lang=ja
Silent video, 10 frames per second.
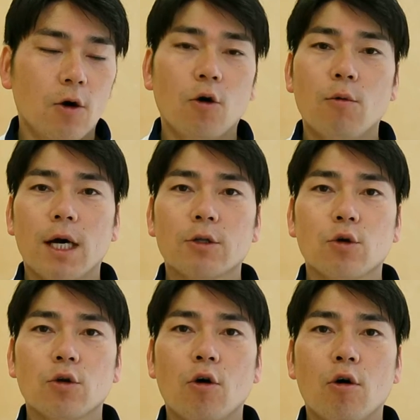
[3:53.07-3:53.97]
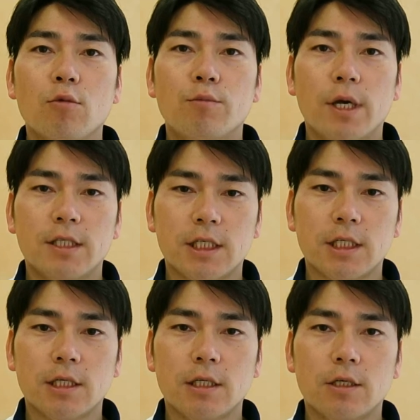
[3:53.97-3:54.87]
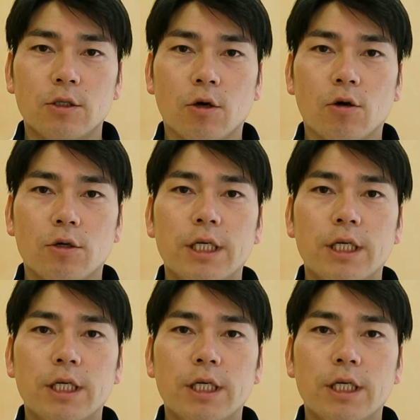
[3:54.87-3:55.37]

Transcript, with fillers: 本和歌堂のホームページの